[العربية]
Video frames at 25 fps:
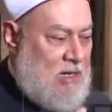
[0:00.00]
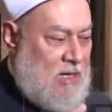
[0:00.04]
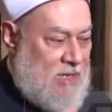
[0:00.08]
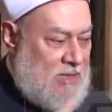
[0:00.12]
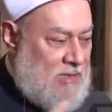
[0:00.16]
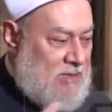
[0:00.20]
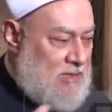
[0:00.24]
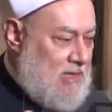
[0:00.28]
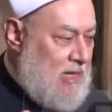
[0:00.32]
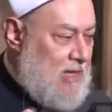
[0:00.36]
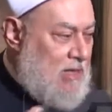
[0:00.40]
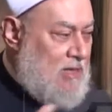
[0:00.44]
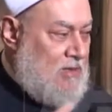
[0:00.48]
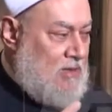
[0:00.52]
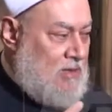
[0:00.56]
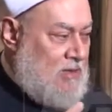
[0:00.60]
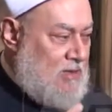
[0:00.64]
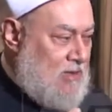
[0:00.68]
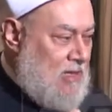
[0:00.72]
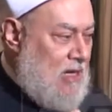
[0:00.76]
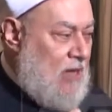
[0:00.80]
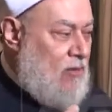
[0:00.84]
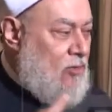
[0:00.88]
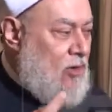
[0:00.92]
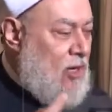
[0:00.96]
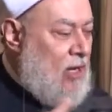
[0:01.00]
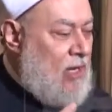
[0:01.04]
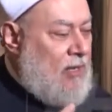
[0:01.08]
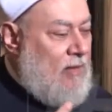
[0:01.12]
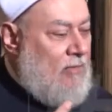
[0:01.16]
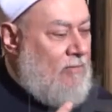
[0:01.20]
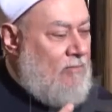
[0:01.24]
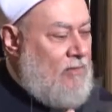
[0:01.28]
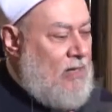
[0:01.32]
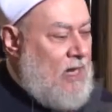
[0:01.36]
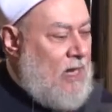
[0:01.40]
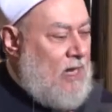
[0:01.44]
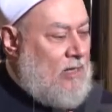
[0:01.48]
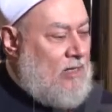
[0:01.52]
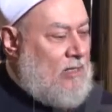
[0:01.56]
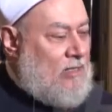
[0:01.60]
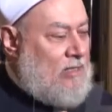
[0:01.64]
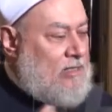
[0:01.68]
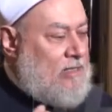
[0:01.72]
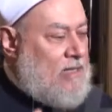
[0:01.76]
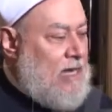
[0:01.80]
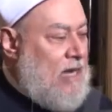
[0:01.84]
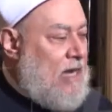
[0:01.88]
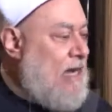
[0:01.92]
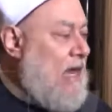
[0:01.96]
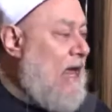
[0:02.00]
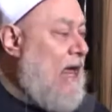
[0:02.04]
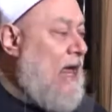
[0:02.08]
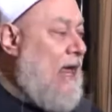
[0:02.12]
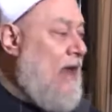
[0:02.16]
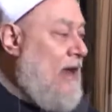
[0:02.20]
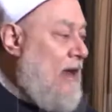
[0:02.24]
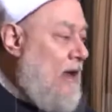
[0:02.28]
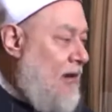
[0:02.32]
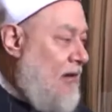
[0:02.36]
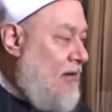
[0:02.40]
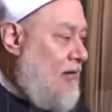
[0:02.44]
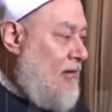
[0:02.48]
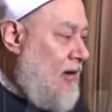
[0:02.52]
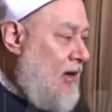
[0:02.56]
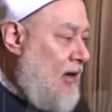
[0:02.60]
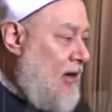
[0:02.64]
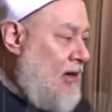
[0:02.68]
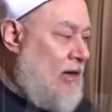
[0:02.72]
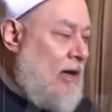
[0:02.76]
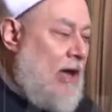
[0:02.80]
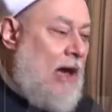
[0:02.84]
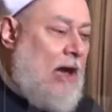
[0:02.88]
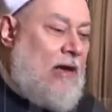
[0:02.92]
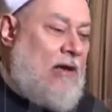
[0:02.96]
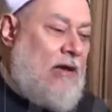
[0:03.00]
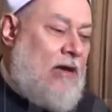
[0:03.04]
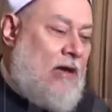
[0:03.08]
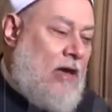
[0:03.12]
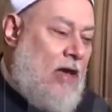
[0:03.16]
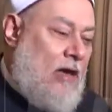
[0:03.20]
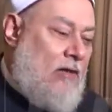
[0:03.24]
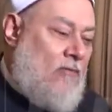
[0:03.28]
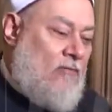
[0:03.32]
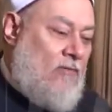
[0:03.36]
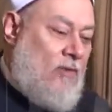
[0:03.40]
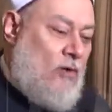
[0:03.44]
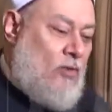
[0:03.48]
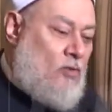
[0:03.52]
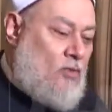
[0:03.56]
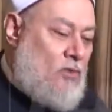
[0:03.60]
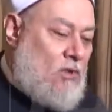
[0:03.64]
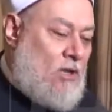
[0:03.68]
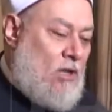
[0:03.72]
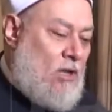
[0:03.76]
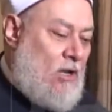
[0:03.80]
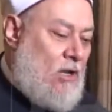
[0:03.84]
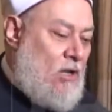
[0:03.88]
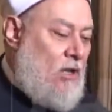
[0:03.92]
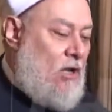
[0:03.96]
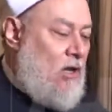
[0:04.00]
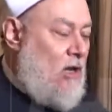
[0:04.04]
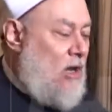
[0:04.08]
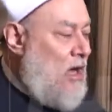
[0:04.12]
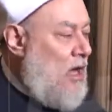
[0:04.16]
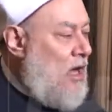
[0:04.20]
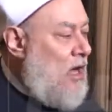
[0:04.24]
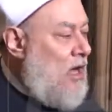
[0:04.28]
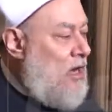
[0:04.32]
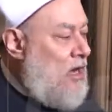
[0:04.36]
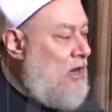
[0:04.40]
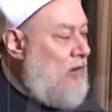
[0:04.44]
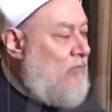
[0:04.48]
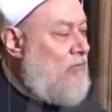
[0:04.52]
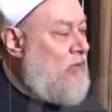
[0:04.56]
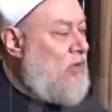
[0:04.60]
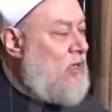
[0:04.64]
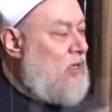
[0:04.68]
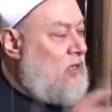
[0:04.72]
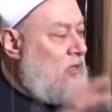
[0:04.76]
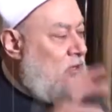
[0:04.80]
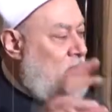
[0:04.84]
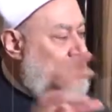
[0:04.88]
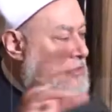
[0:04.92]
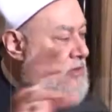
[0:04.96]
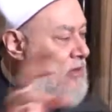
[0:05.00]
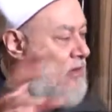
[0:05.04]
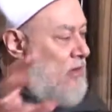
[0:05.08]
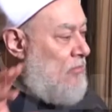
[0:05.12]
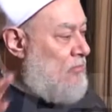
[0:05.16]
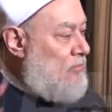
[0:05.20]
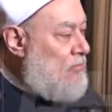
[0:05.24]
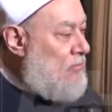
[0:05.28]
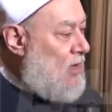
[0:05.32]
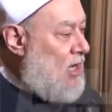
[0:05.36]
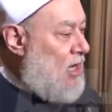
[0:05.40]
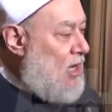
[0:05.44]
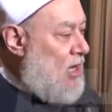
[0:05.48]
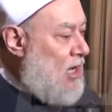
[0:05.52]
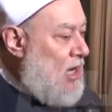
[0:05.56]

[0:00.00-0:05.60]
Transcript: إنسان إنسان ولكن فيها إنسان آلة يعني كيف ندخل الآلة في نظام